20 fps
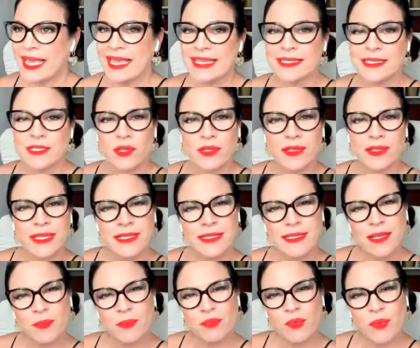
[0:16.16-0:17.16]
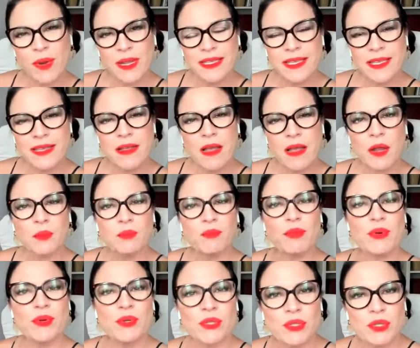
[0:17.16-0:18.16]
Est-ce que tes employés gagnent
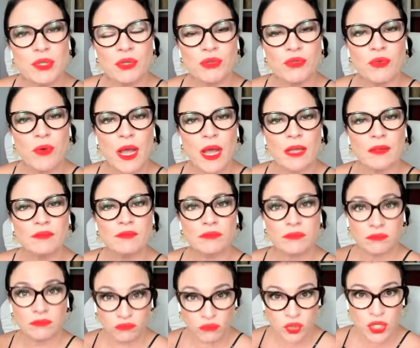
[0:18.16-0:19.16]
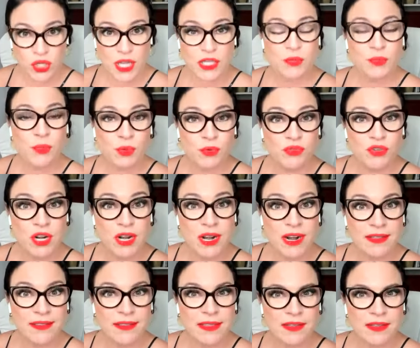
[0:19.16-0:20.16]
plus que toi? Ça se peut, je
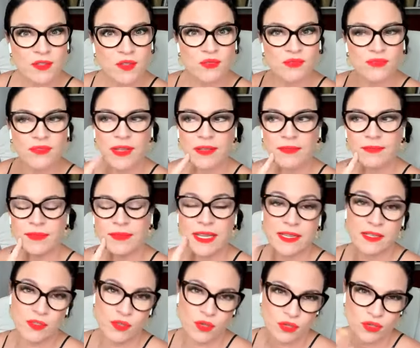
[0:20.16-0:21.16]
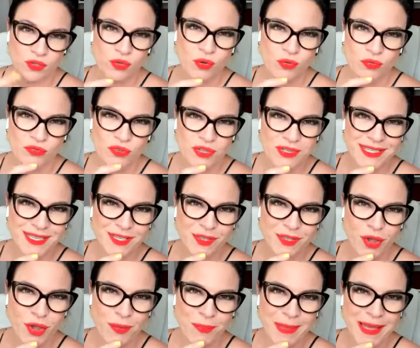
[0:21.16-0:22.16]
l'entends souvent. Est-ce que tu trouves que c'est
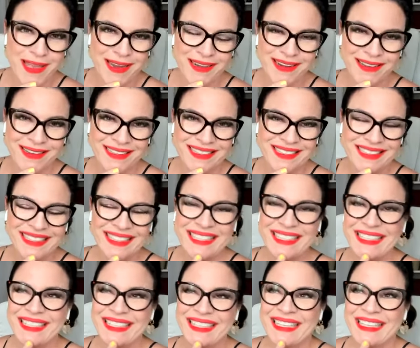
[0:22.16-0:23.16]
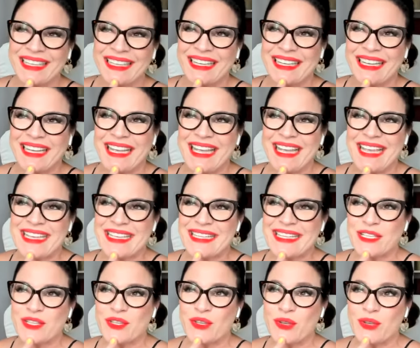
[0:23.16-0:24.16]
normal?
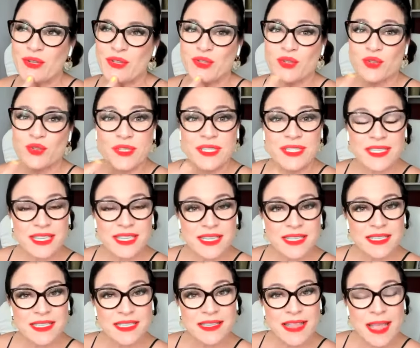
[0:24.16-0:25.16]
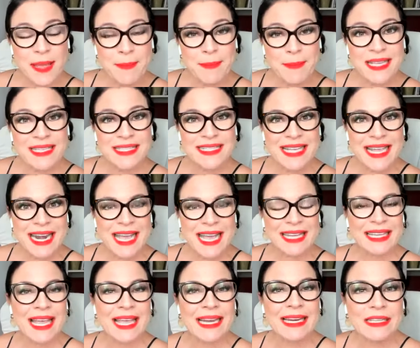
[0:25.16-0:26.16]
Est-ce que tu sais si ta masse
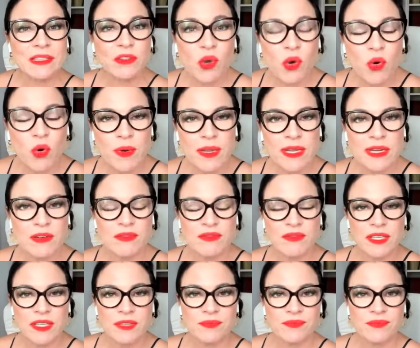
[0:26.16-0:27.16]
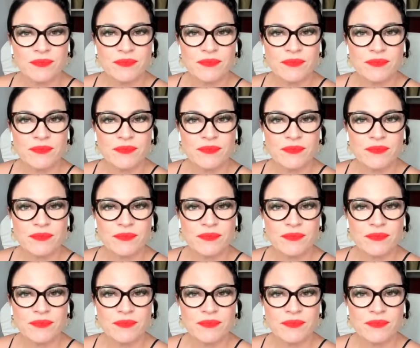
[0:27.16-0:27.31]
salariale est trop élevée?